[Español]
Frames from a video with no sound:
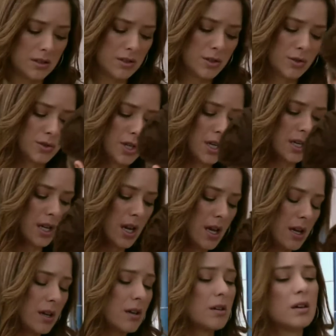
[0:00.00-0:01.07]
Y yo sé
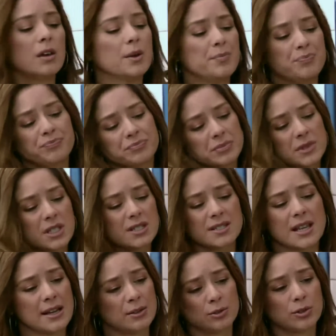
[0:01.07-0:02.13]
que
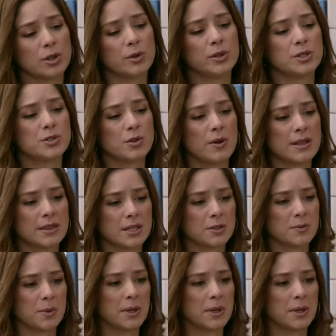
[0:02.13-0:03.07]
quizá no te lo he dicho antes,